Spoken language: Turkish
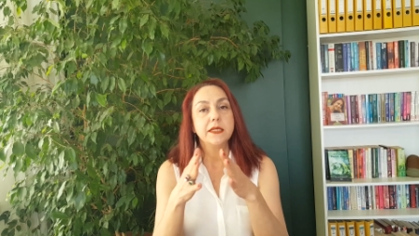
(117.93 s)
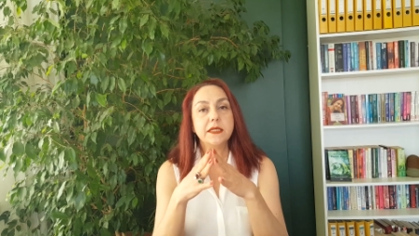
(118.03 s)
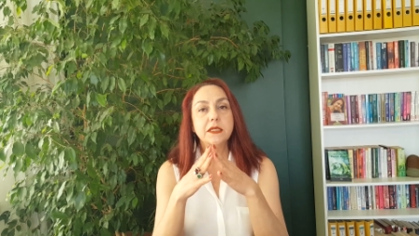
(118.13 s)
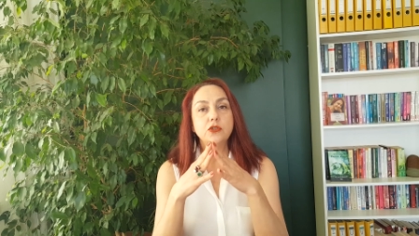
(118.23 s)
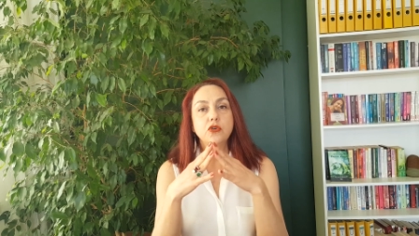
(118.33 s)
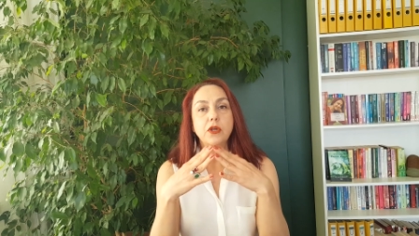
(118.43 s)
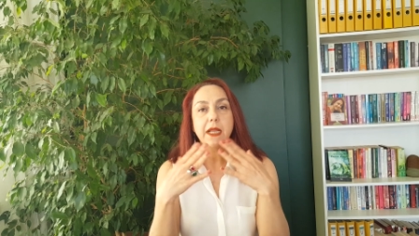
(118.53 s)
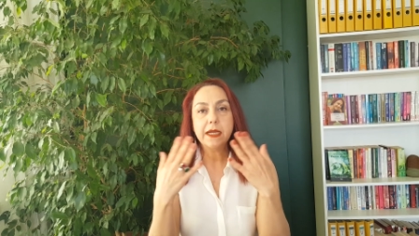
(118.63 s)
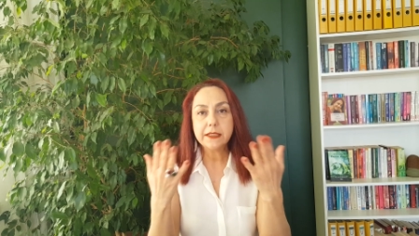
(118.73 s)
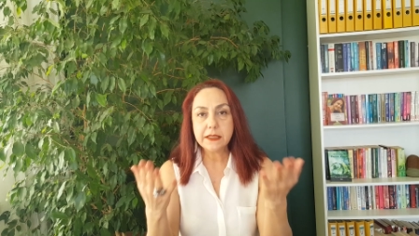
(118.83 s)
Siz
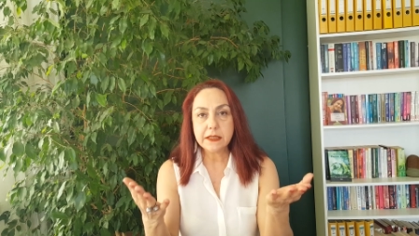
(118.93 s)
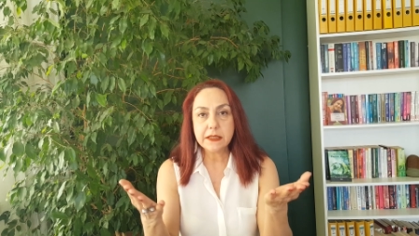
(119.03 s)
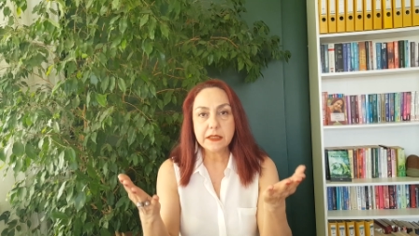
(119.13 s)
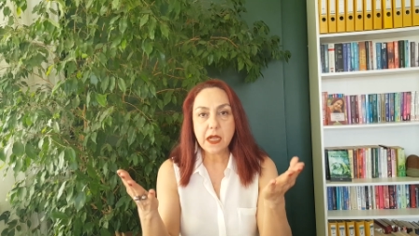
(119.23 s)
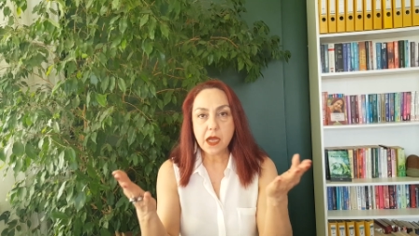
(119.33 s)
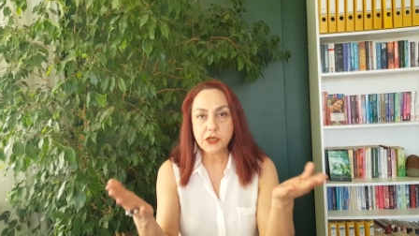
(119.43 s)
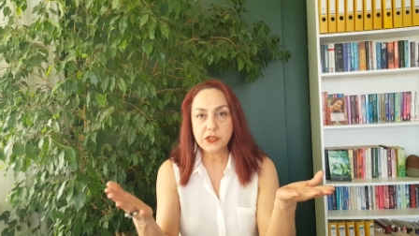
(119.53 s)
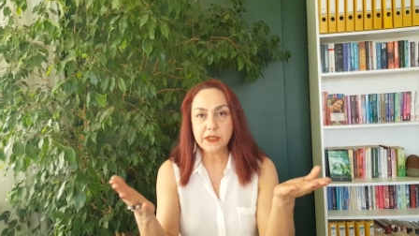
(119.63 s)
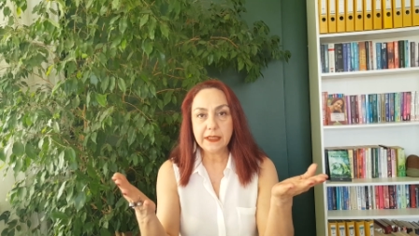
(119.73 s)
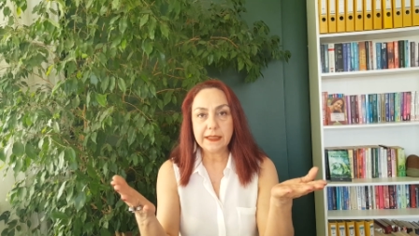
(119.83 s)
söylersiniz
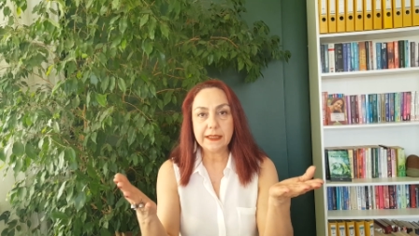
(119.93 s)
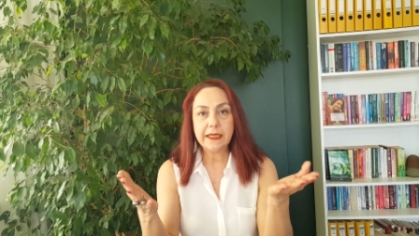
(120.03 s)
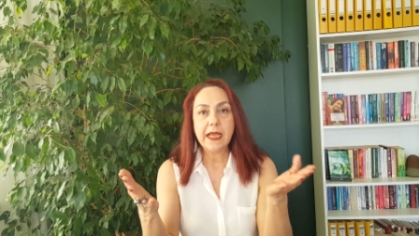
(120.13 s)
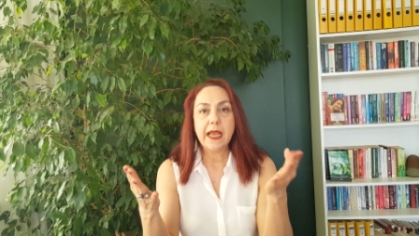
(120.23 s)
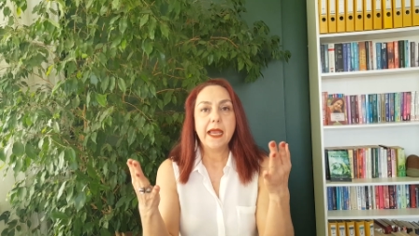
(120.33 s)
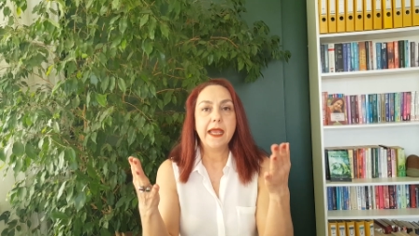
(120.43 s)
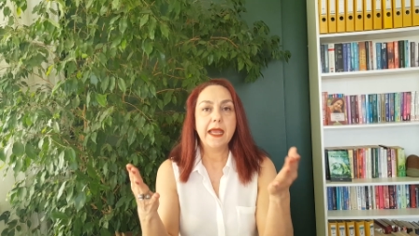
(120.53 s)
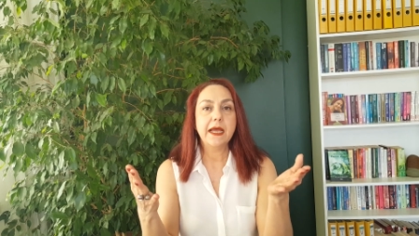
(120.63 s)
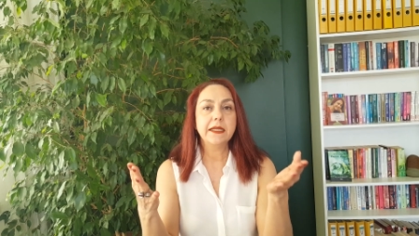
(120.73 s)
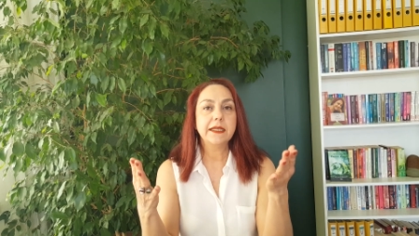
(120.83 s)
karşıdaki
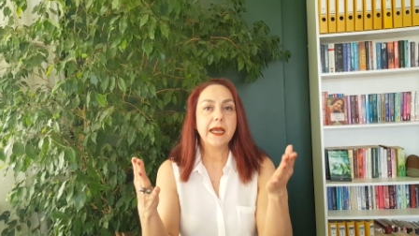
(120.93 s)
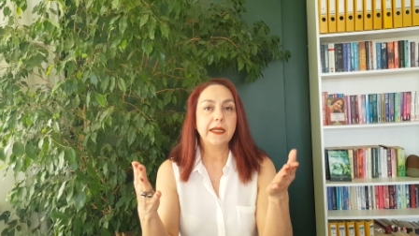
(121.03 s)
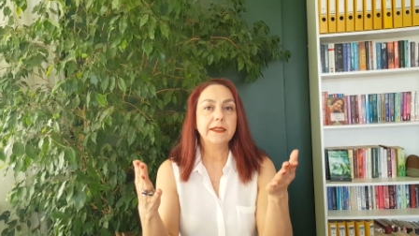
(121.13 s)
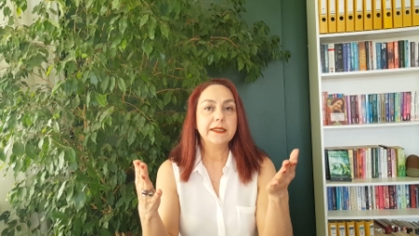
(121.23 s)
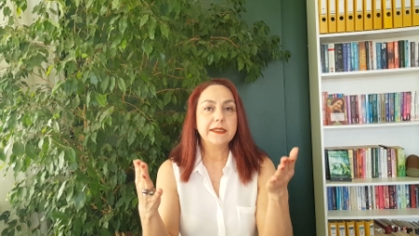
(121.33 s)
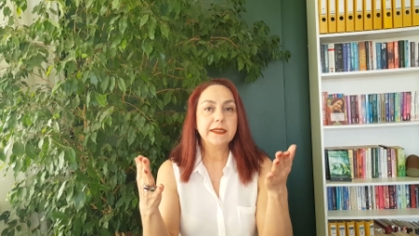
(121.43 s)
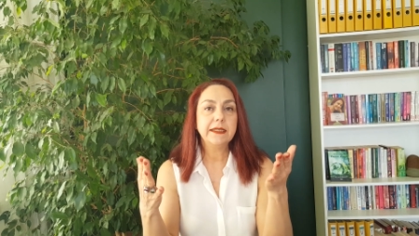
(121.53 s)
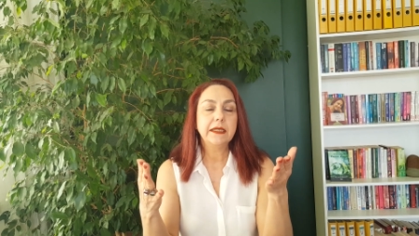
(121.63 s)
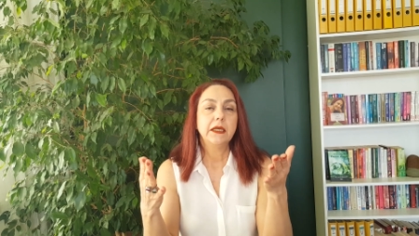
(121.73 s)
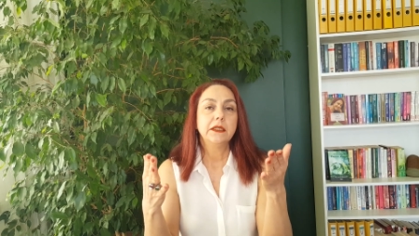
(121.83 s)
eğer
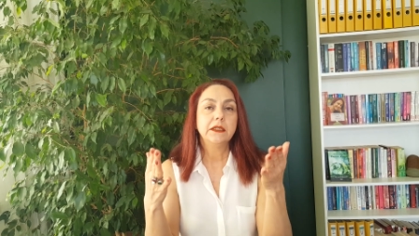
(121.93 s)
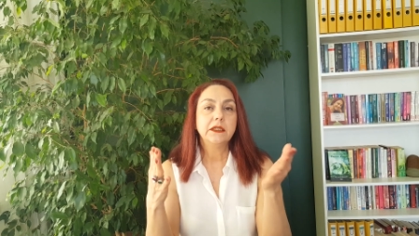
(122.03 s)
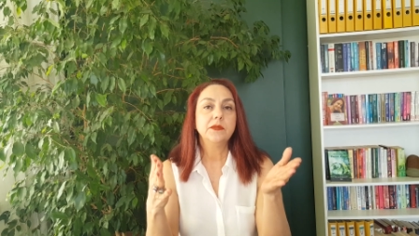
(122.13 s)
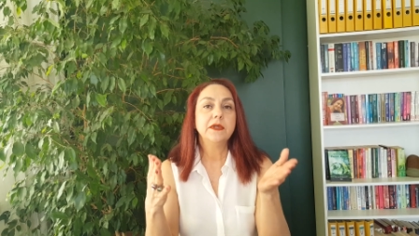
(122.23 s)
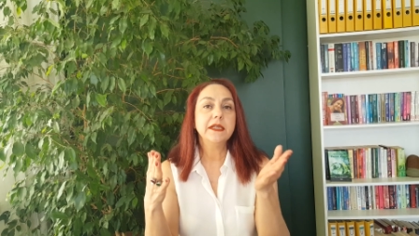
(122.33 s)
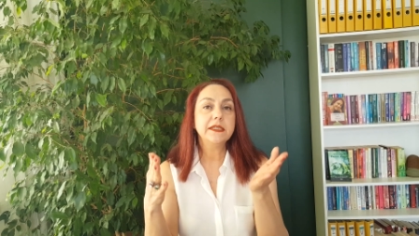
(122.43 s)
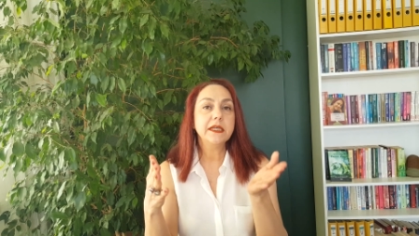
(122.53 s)
kendisi kırılmayı